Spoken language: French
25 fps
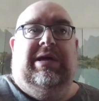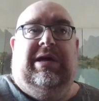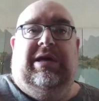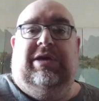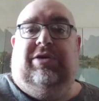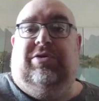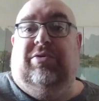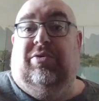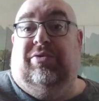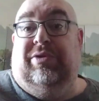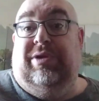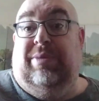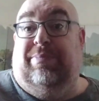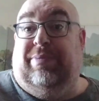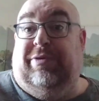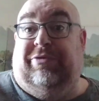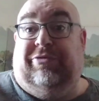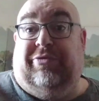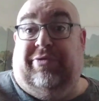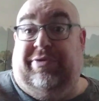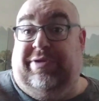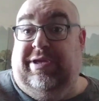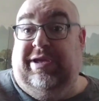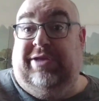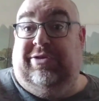et qu'on n'est pas
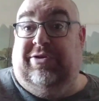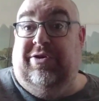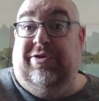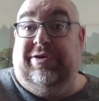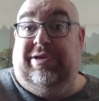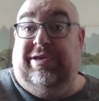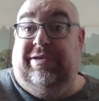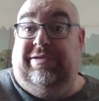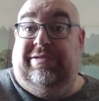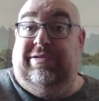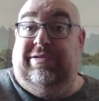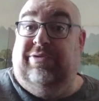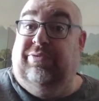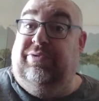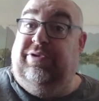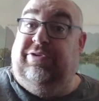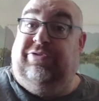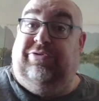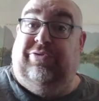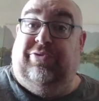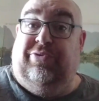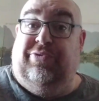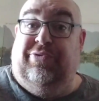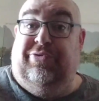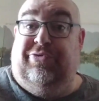sur TikTok, ici on est
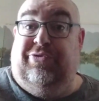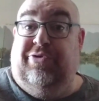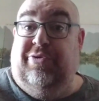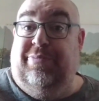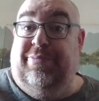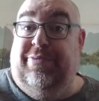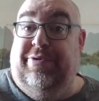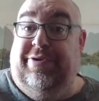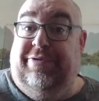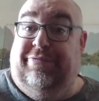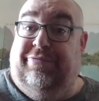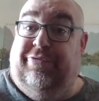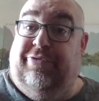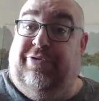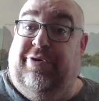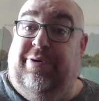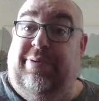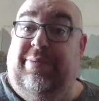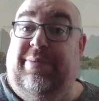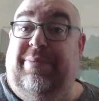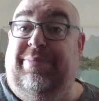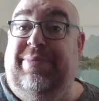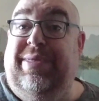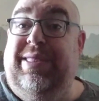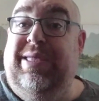sur YouTube, ils font quand
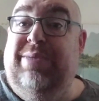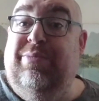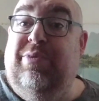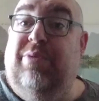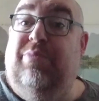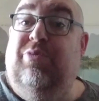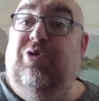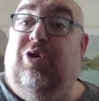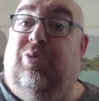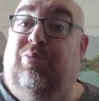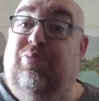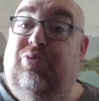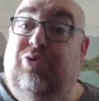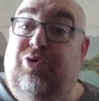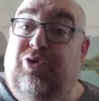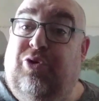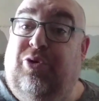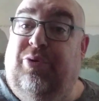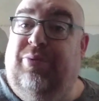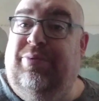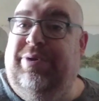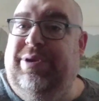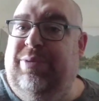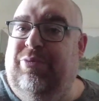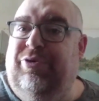même un minimum leur
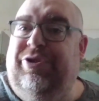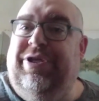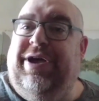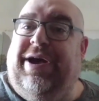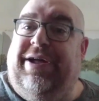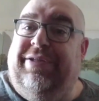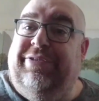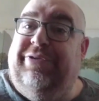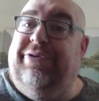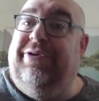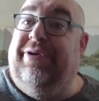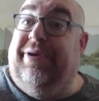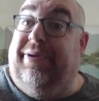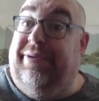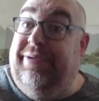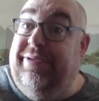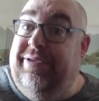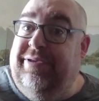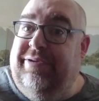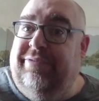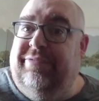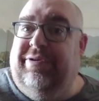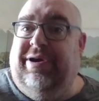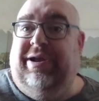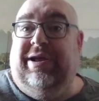boulot, les modérateurs.
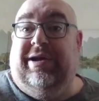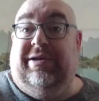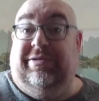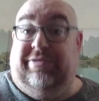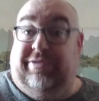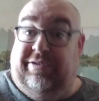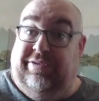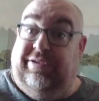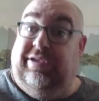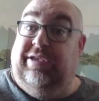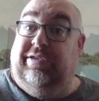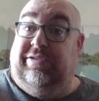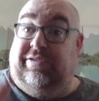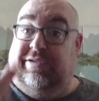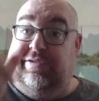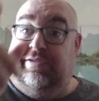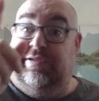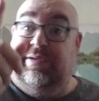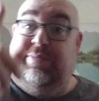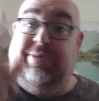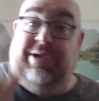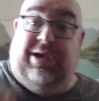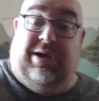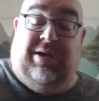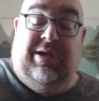Voilà, ça, et ça
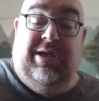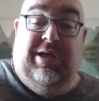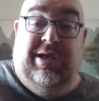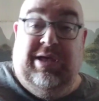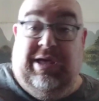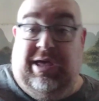c'est bien.